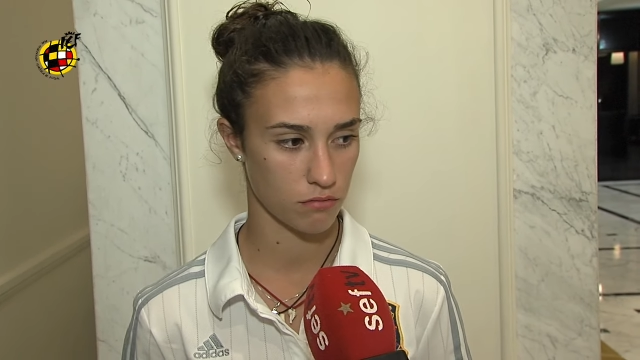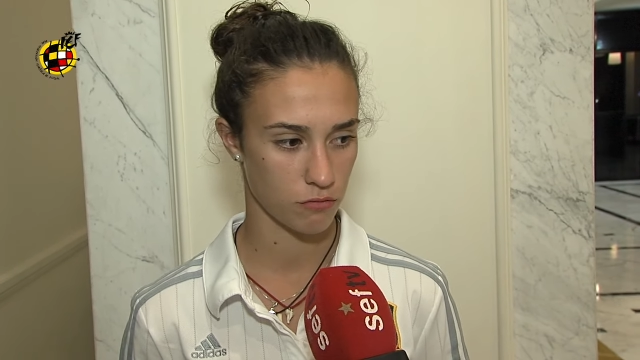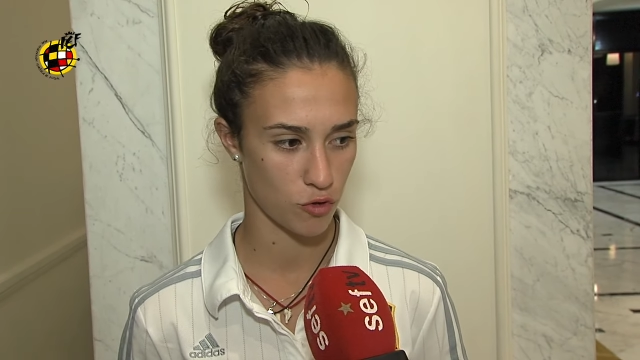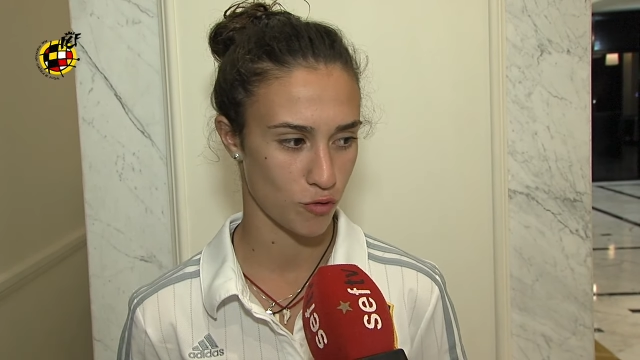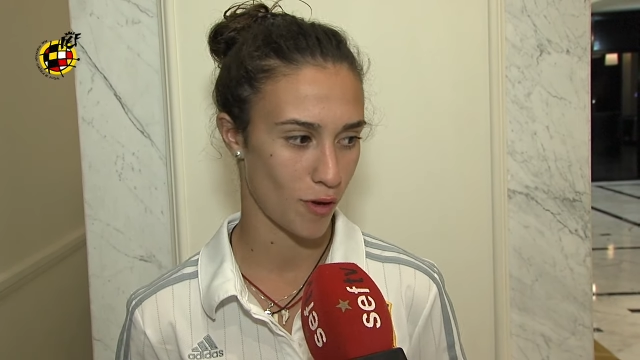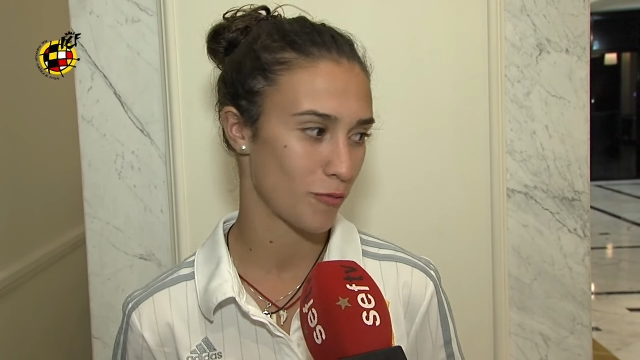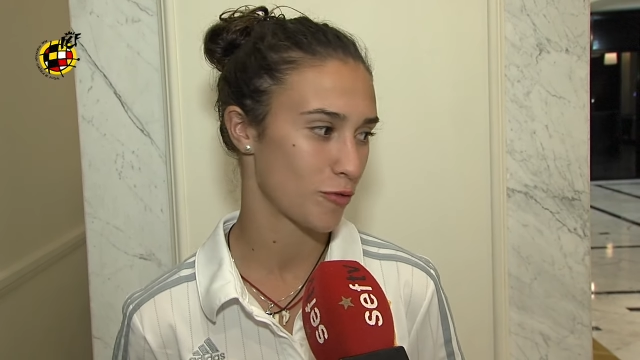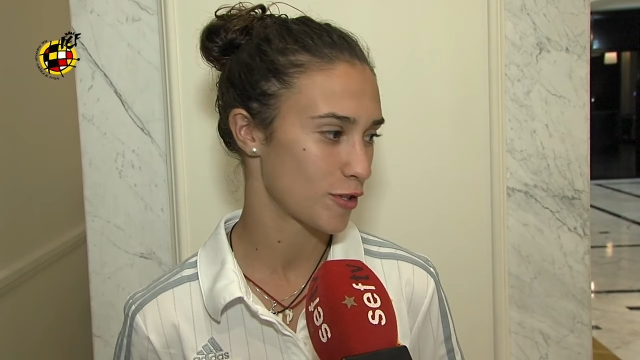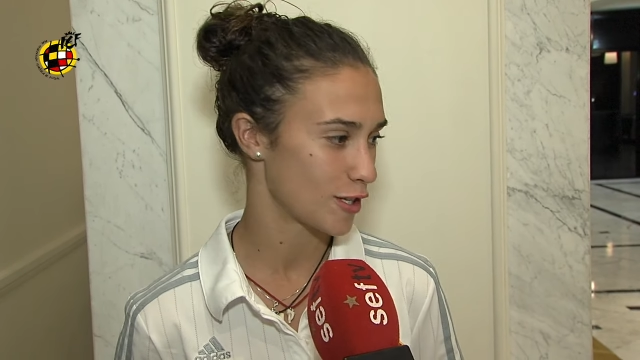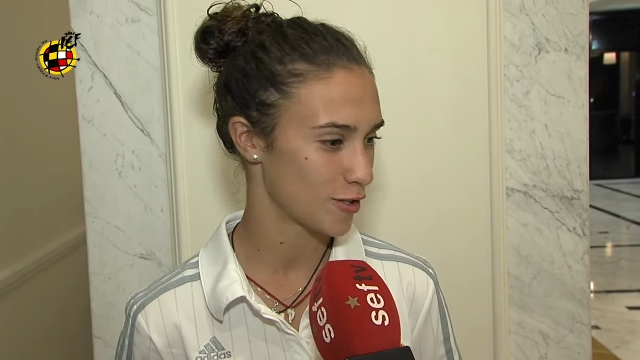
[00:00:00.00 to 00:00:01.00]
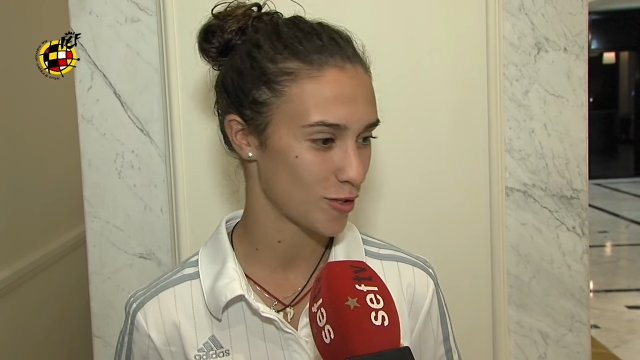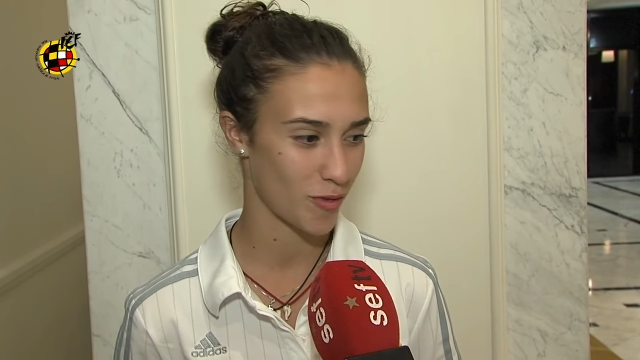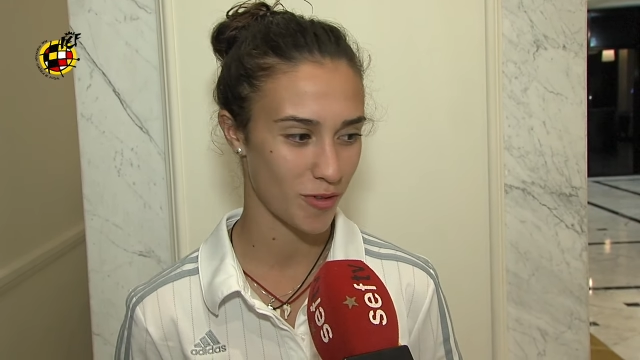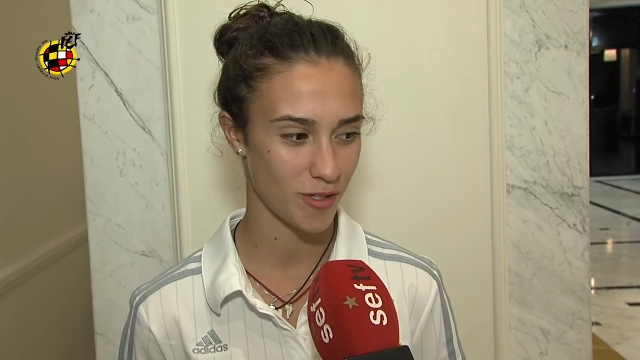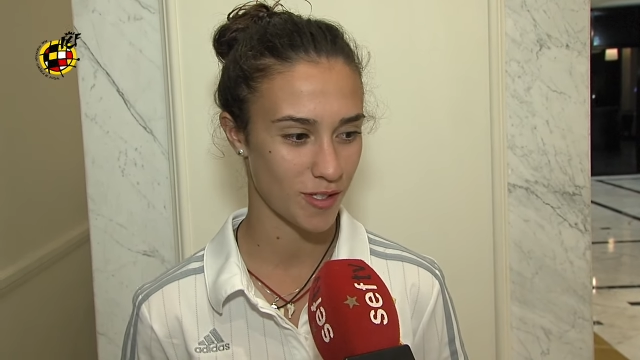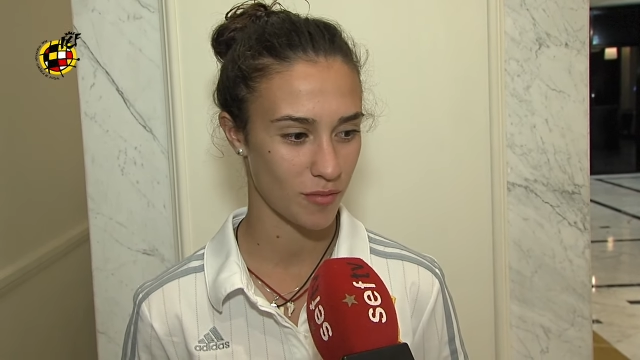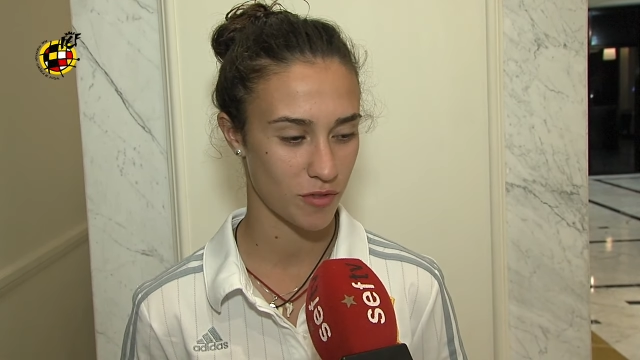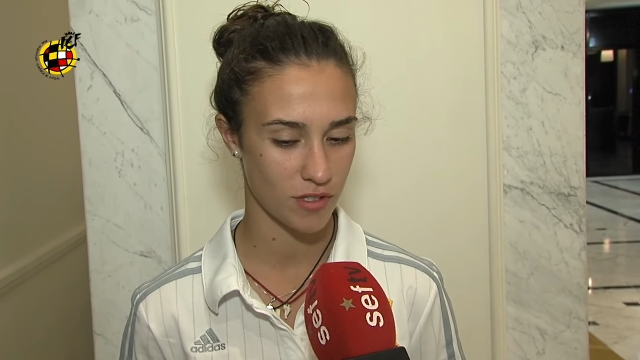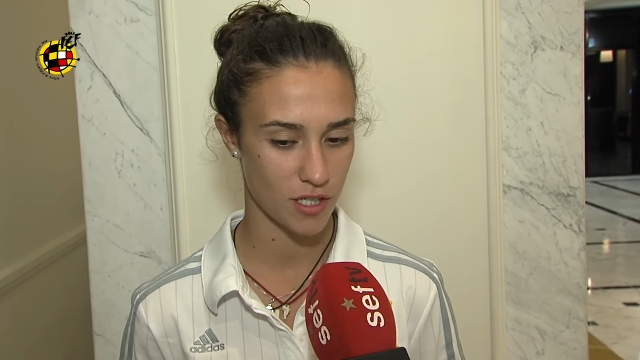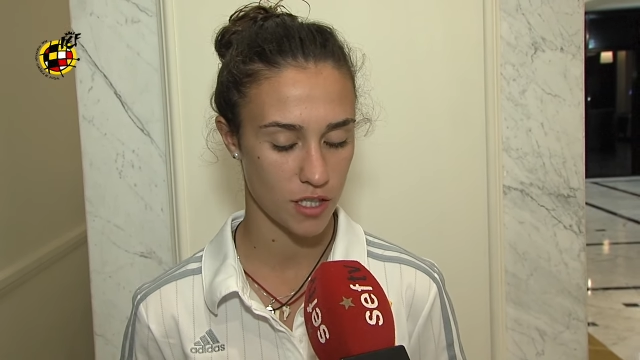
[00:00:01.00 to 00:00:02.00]
nos vamos, en estos momentos
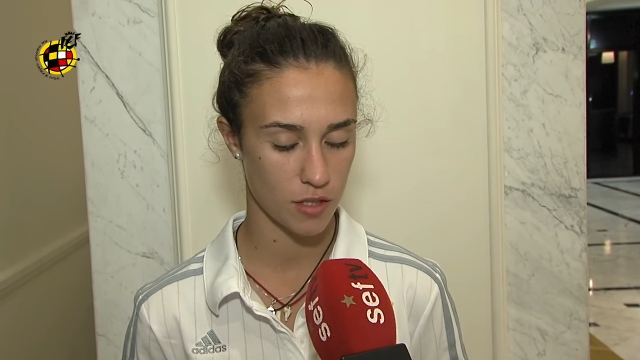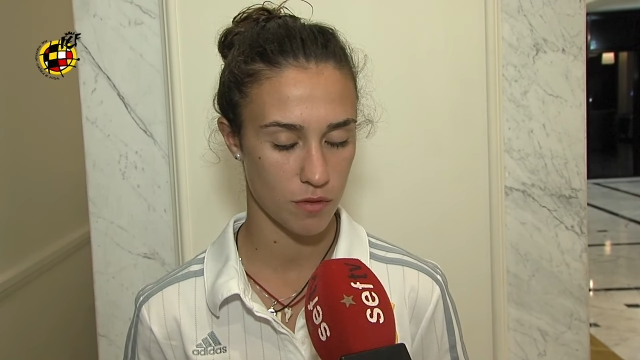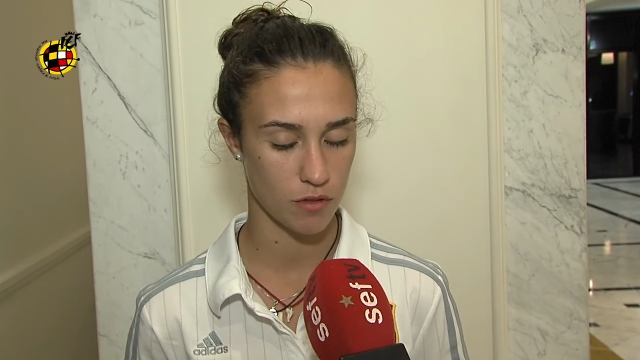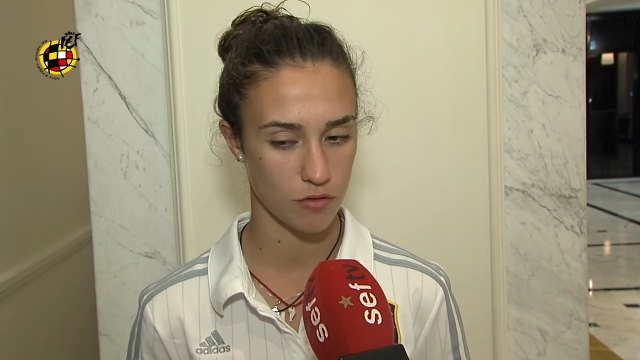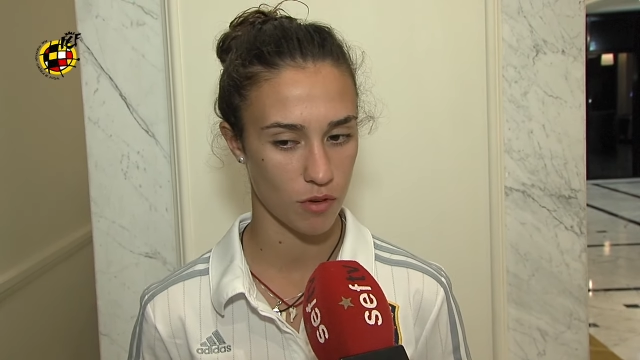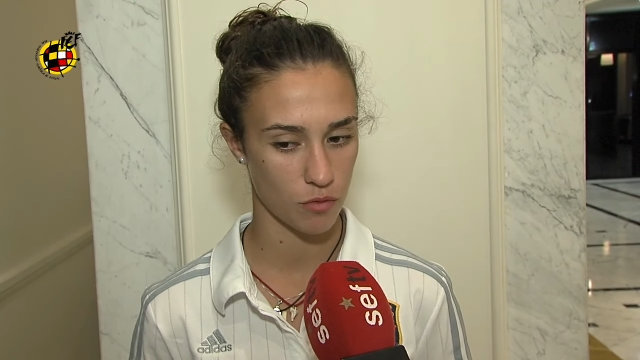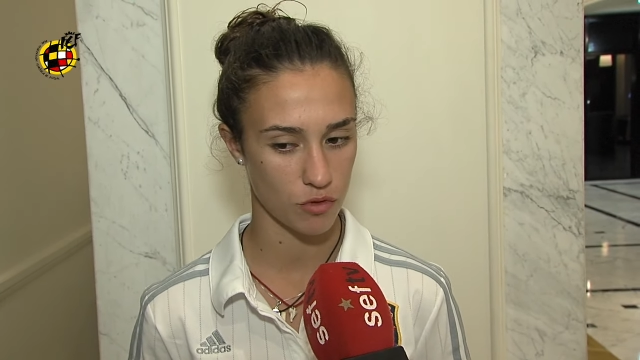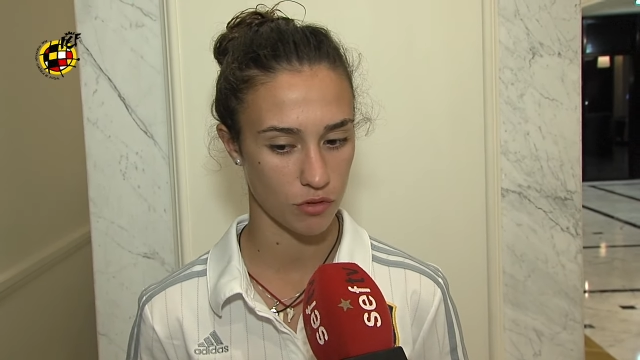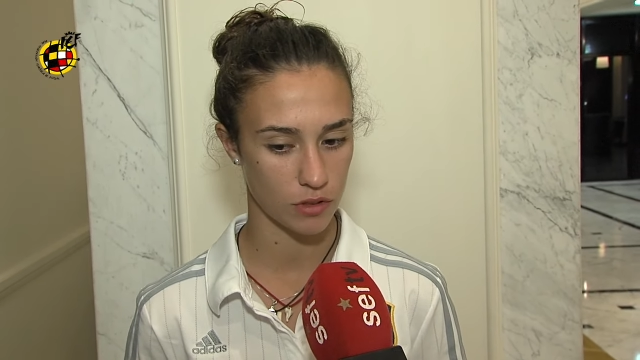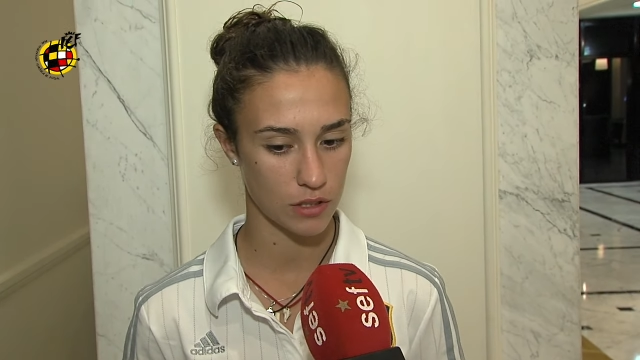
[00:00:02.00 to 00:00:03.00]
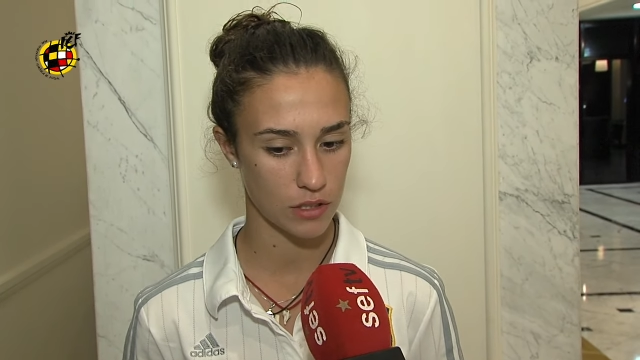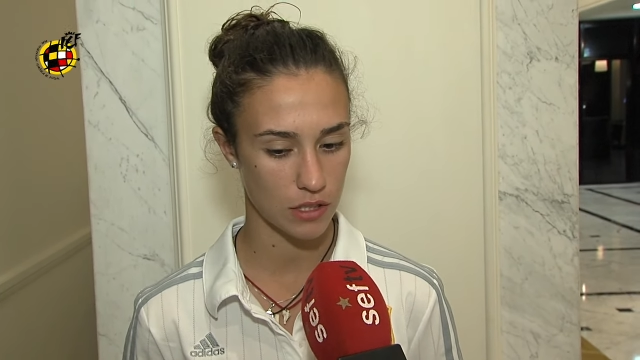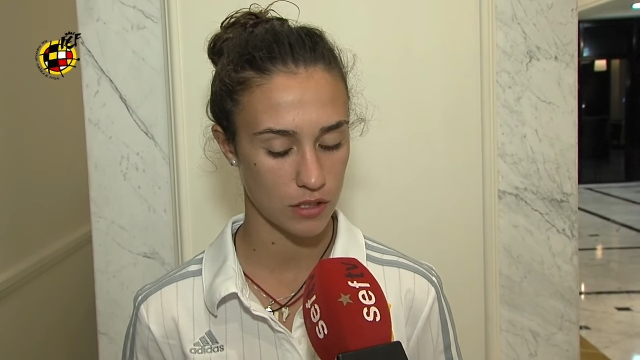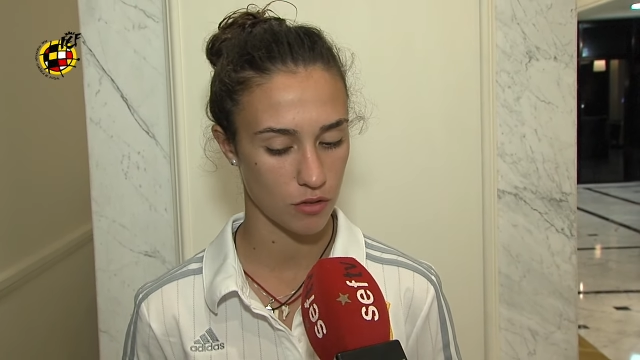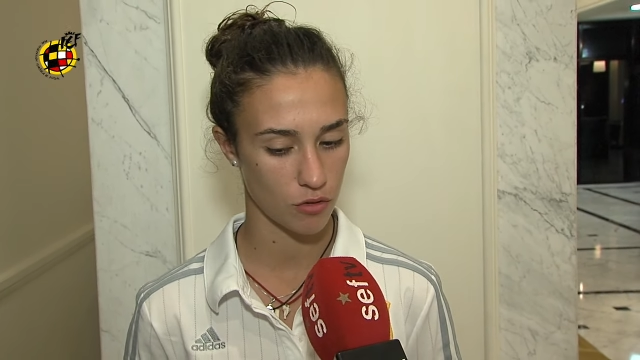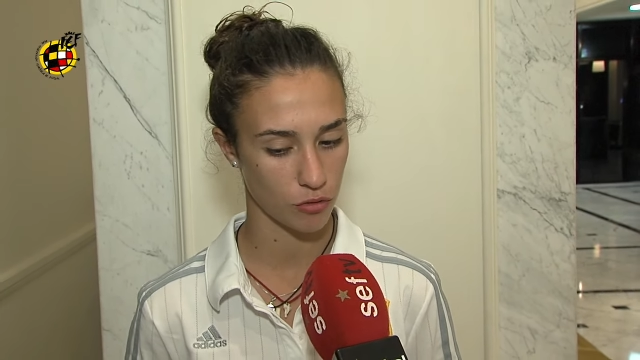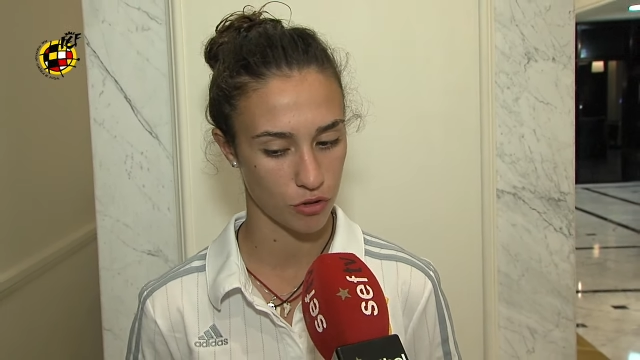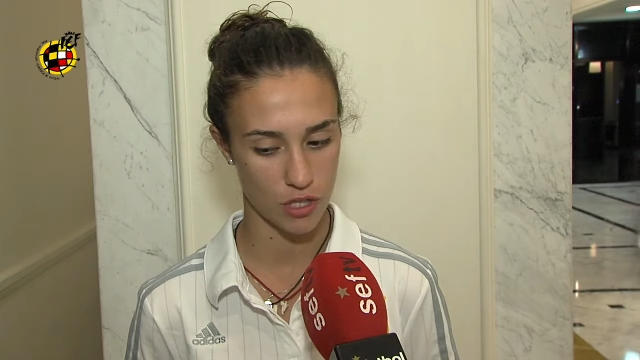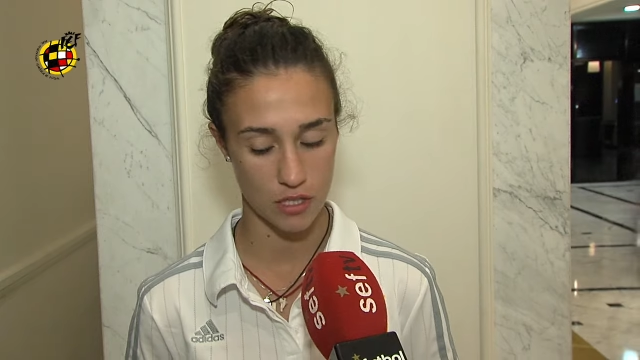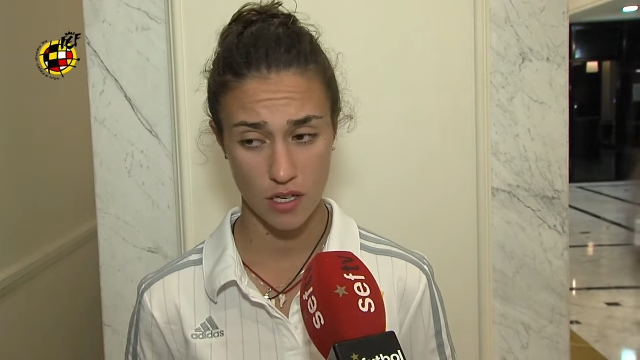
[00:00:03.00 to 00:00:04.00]
estamos tristes, pero nos vamos contentas,
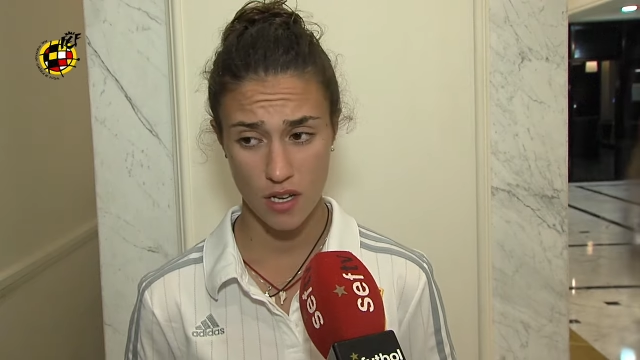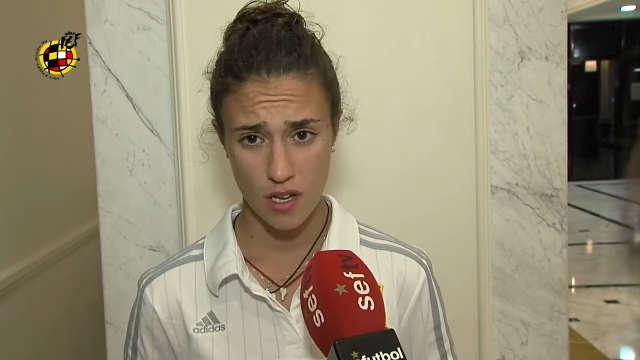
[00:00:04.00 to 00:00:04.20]
orgullosas